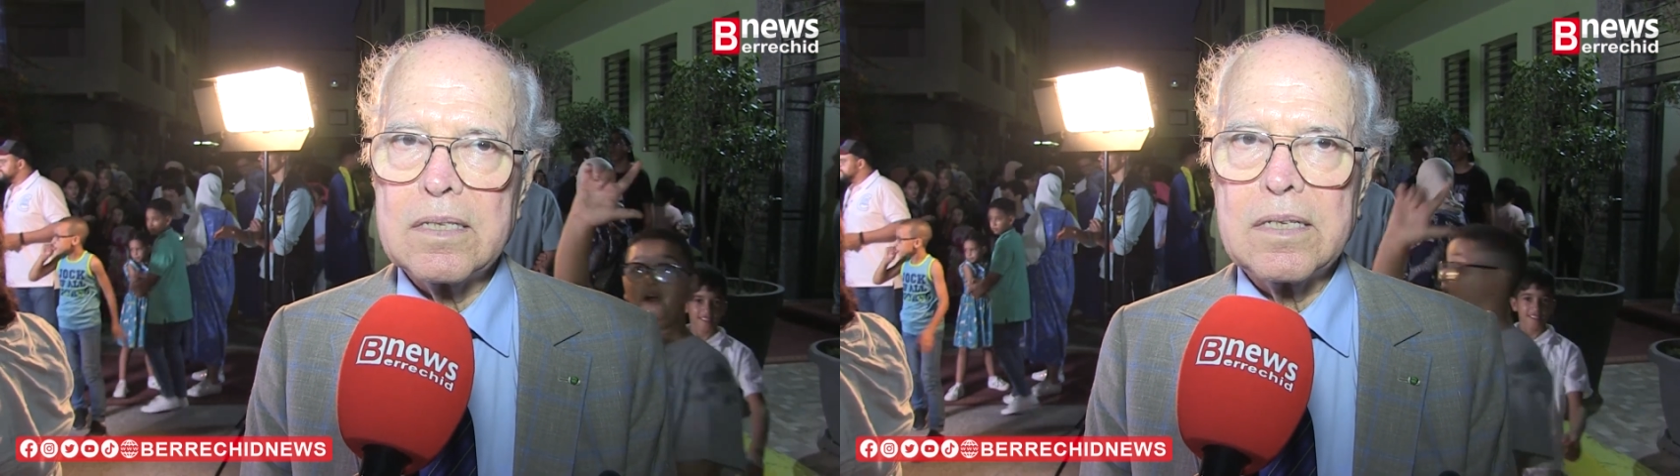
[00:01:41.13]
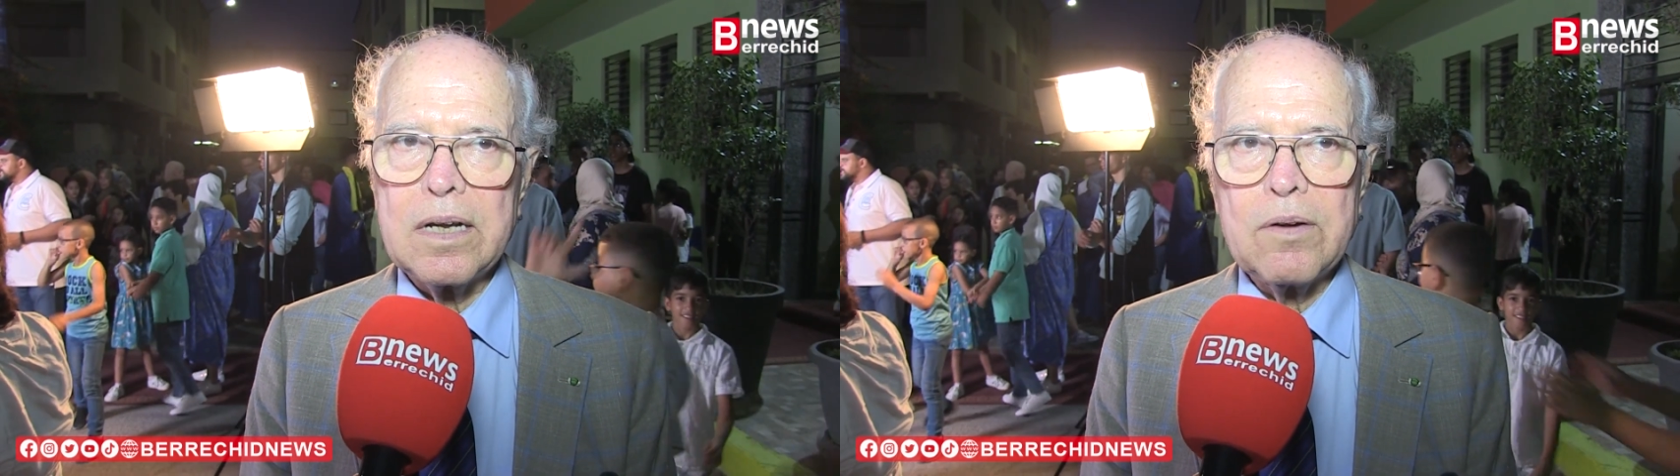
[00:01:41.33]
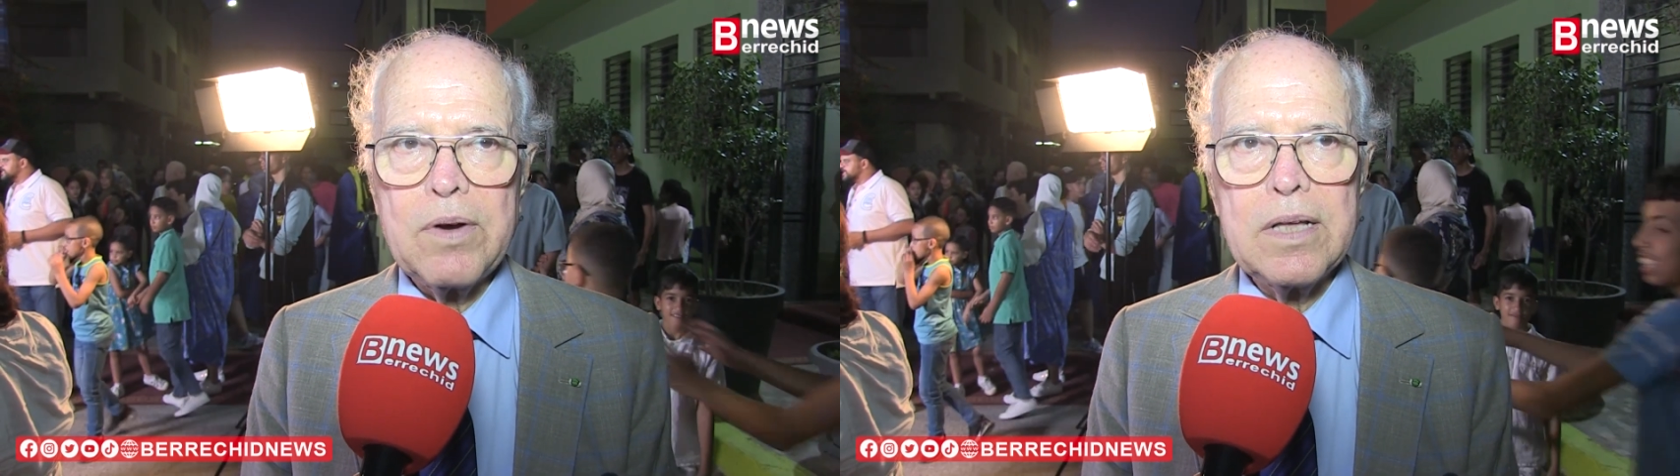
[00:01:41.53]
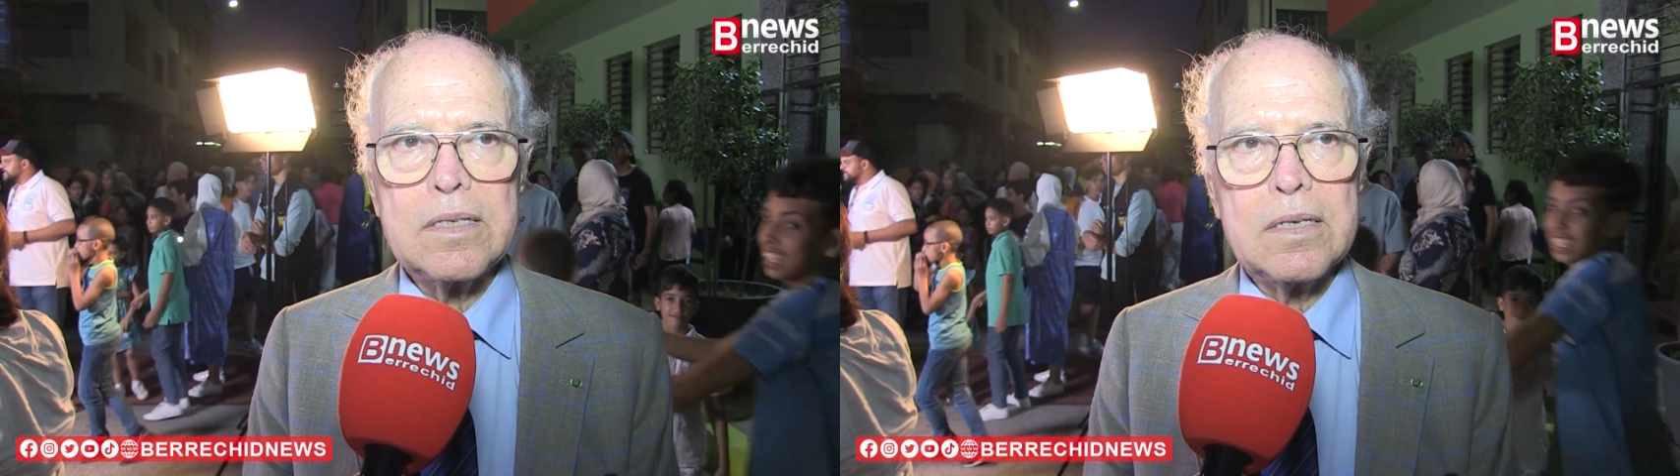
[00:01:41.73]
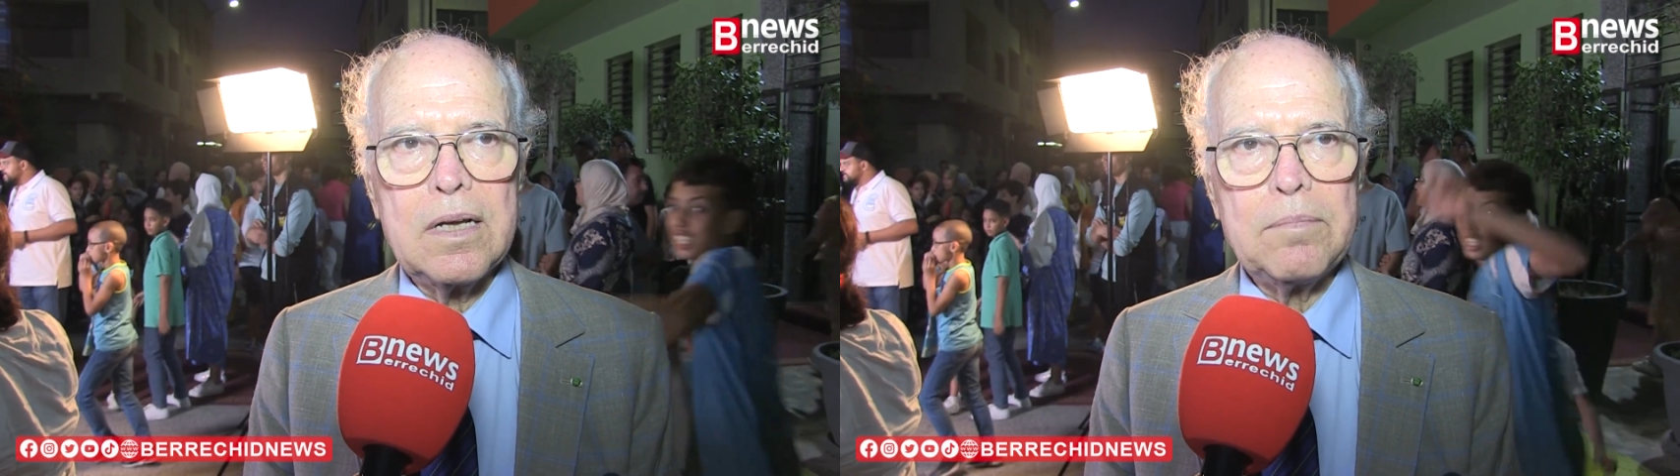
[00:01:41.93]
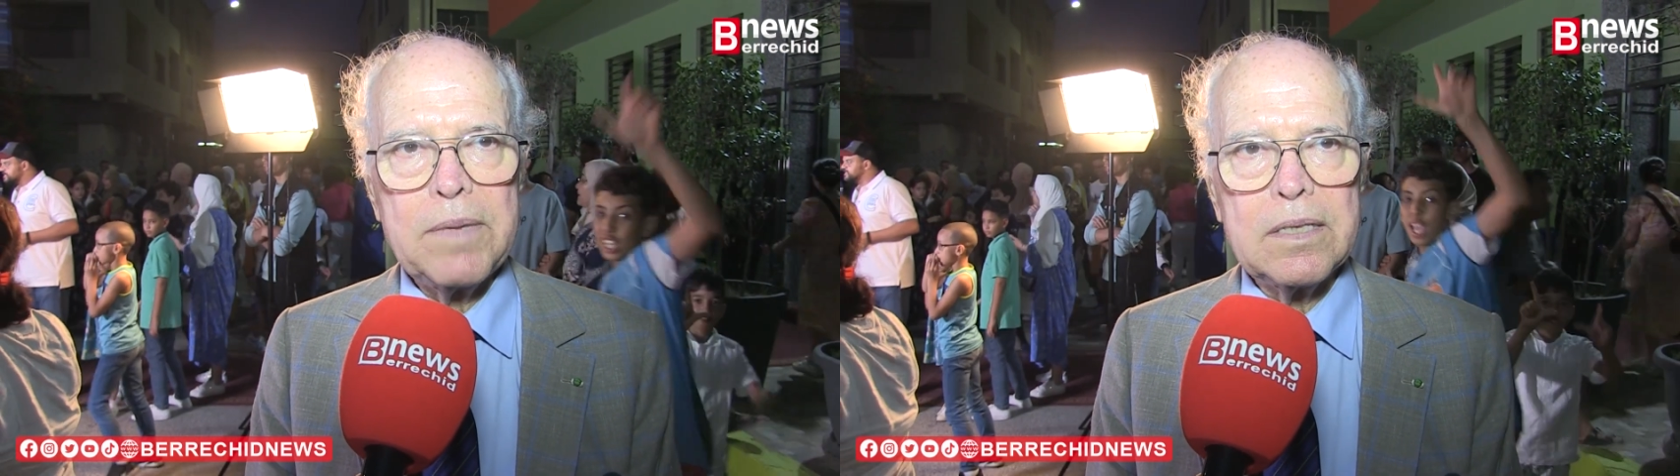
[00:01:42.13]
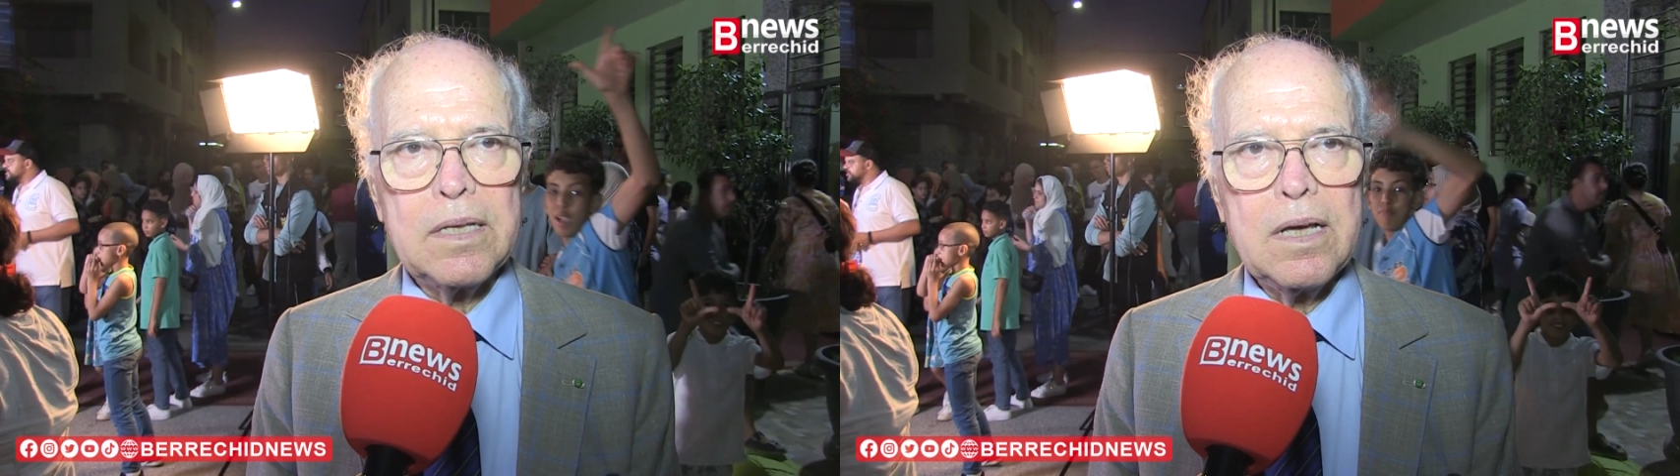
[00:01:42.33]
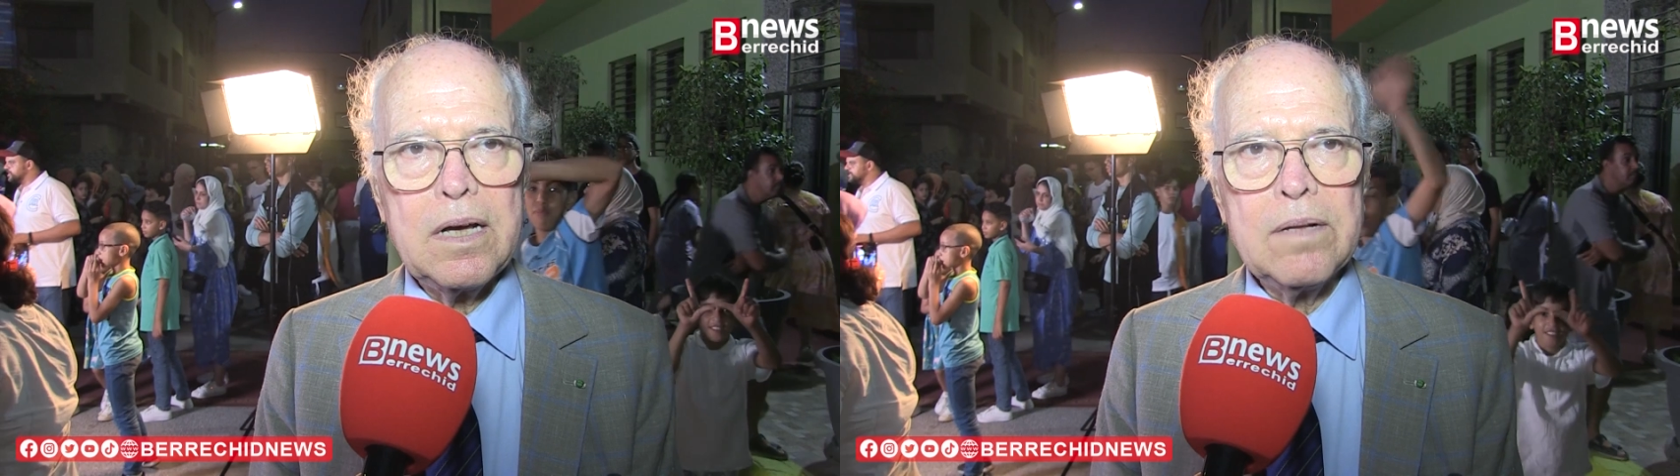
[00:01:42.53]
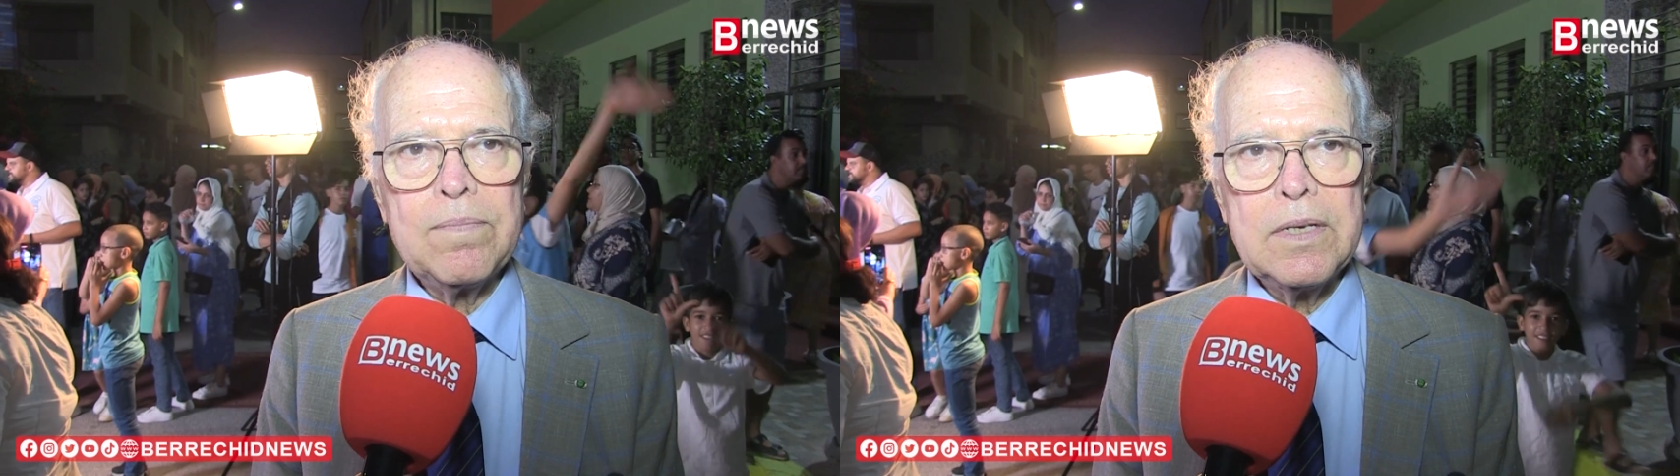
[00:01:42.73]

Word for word: السنوات الماضية